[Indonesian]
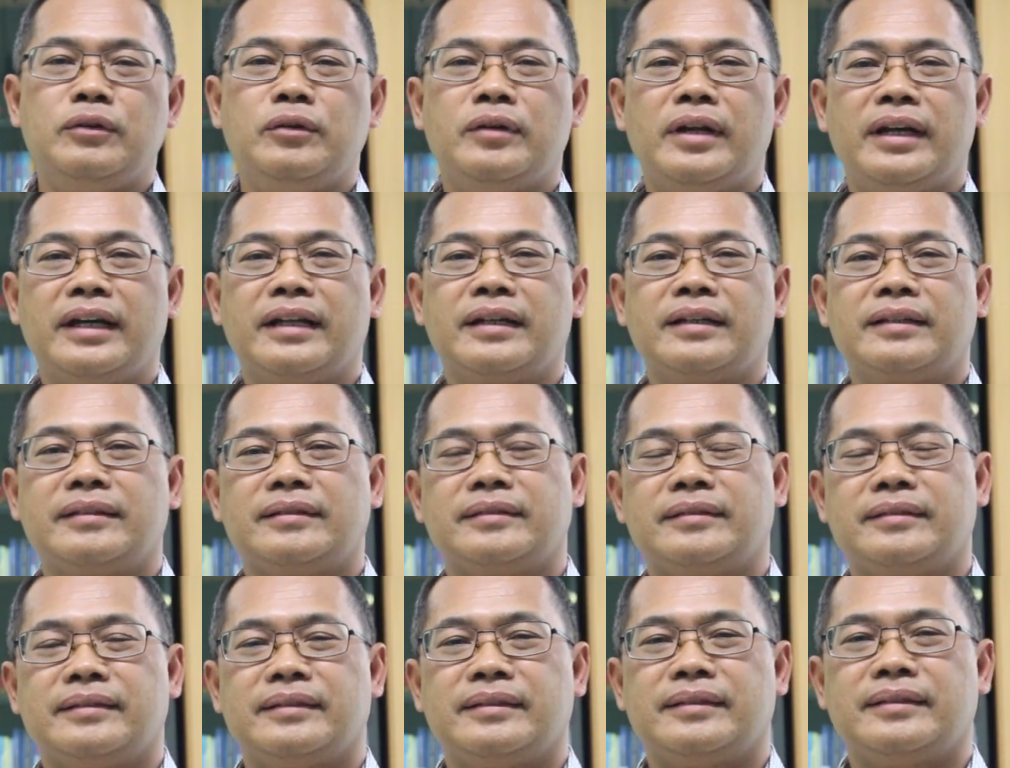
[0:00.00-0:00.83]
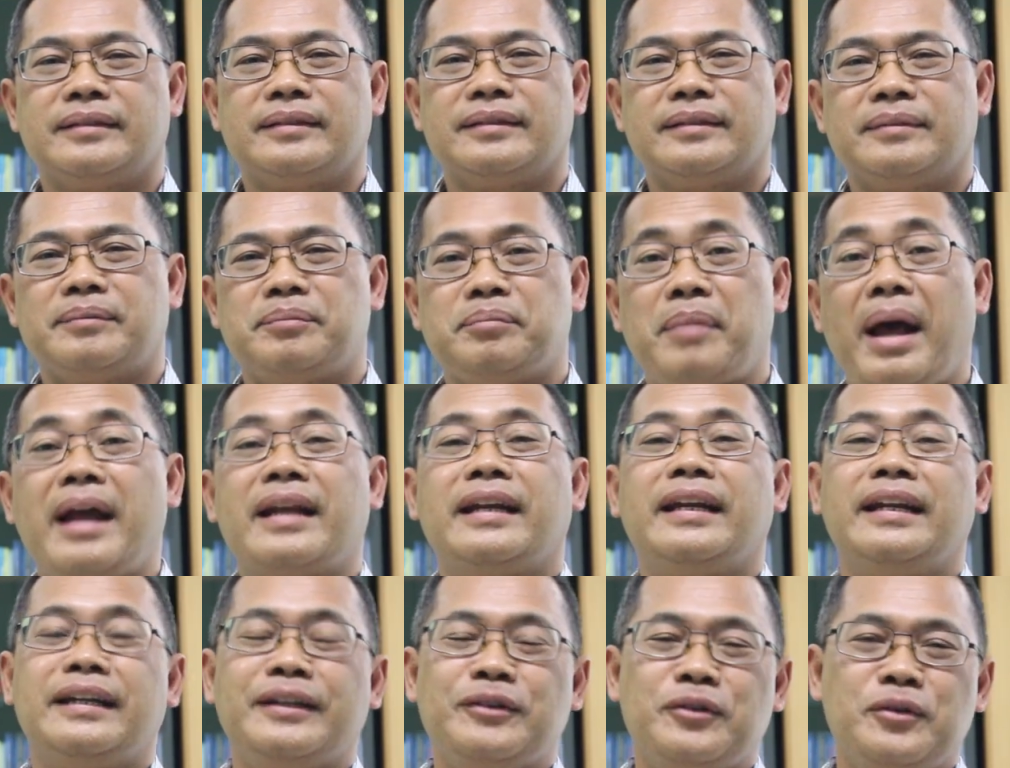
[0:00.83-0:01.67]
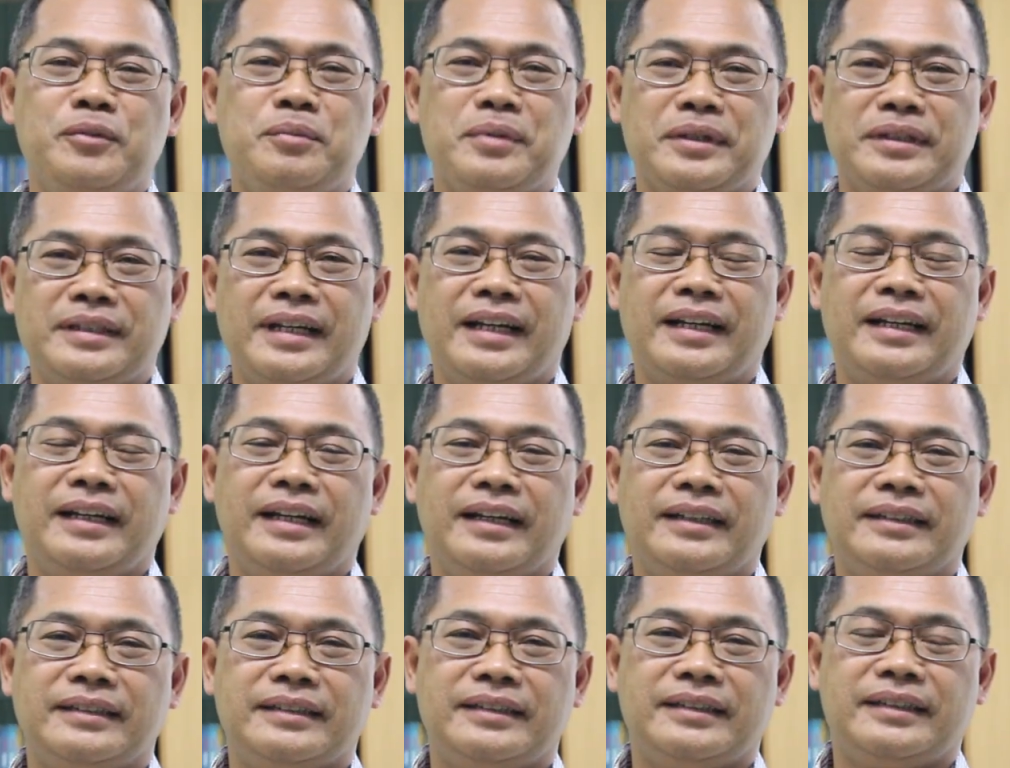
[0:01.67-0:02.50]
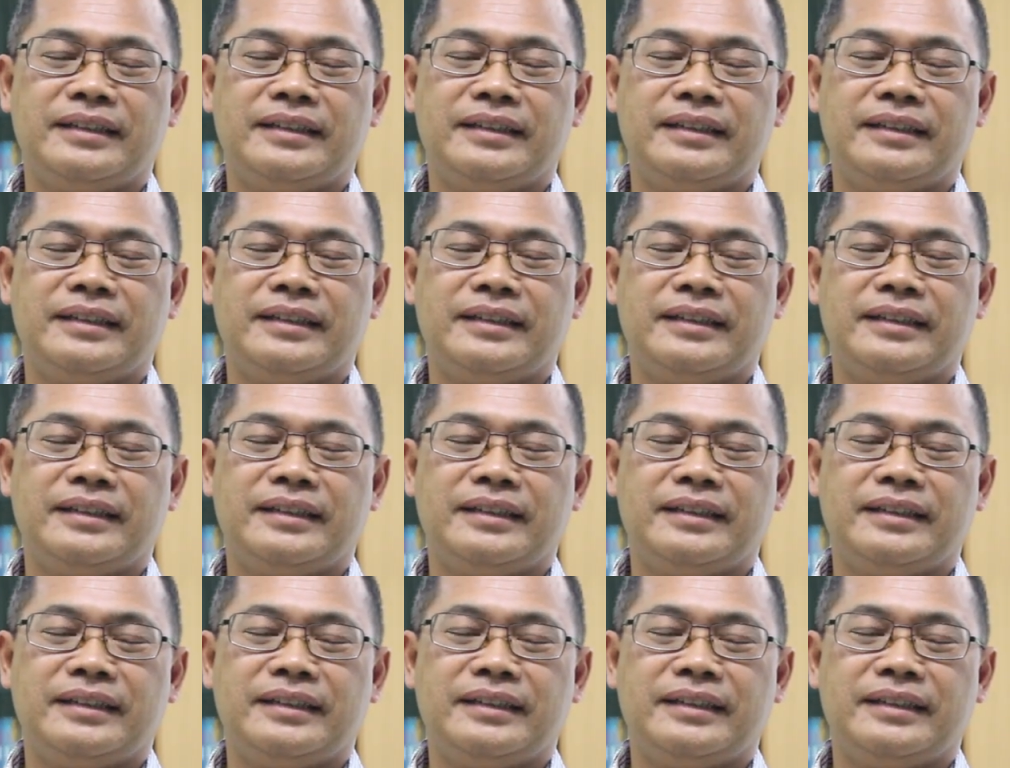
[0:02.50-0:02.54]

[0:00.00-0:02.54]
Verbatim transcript: UNER panen guru besar ya.